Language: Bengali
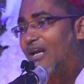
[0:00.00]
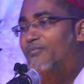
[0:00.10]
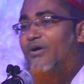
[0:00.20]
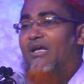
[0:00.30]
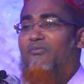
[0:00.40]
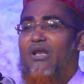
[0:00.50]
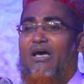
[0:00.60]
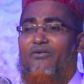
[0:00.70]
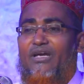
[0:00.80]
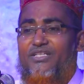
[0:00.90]
তারপরে
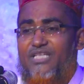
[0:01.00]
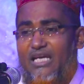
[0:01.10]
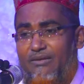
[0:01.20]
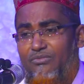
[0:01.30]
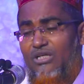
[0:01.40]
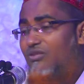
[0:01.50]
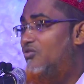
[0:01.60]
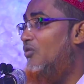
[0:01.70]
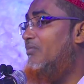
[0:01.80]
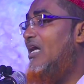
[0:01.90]
বলা হয়েছে
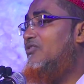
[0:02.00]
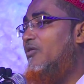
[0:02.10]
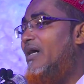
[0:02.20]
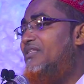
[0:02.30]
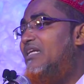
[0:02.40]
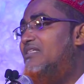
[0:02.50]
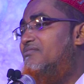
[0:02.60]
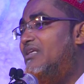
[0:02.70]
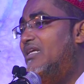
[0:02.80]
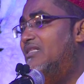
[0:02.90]
তোমরা তোমাদের
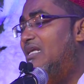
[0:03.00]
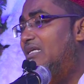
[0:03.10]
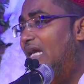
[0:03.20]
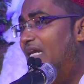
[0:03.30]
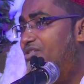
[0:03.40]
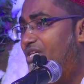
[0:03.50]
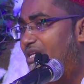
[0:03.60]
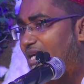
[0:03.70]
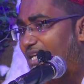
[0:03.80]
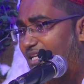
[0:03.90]
স্ত্রীদেরকেই
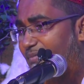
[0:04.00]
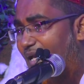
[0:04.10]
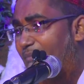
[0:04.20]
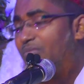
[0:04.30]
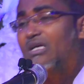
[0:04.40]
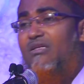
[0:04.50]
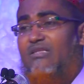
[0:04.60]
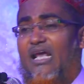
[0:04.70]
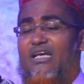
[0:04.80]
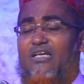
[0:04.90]
শিক্ষা দেবে
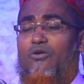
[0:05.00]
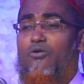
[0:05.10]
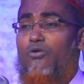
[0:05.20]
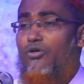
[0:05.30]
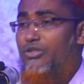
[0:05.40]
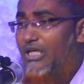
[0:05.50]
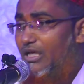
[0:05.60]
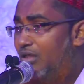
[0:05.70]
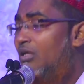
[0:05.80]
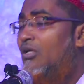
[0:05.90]
তারা যেন কোনো
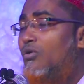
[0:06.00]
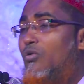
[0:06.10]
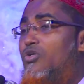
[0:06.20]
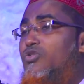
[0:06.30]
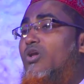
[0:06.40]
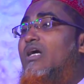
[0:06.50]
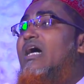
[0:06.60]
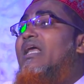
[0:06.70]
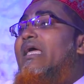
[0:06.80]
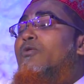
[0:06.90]
দিন
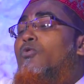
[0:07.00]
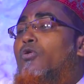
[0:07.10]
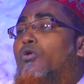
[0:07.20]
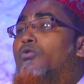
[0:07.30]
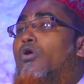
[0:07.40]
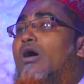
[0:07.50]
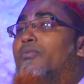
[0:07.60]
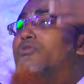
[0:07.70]
গোসলখানায় উলুঙ্গ